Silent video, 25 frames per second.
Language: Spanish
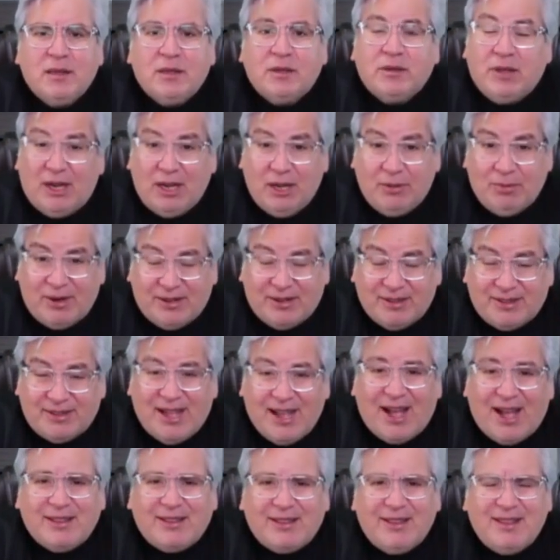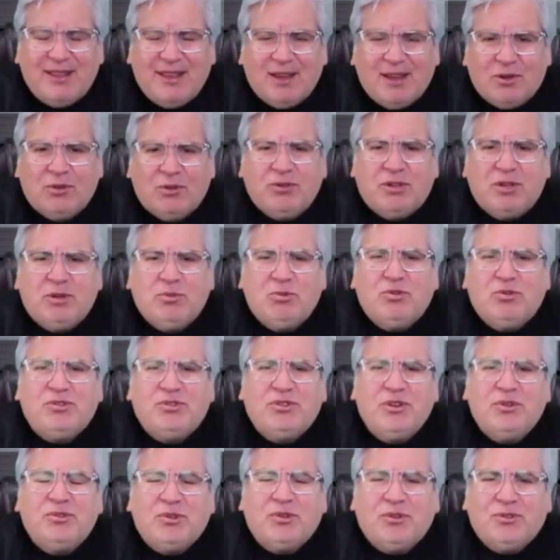de libertad y de
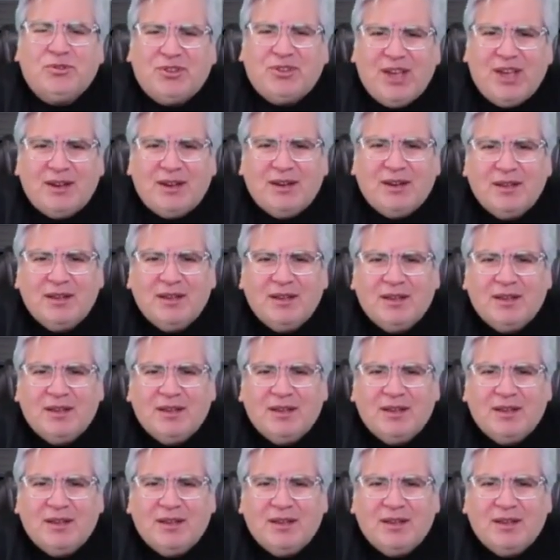contribución social.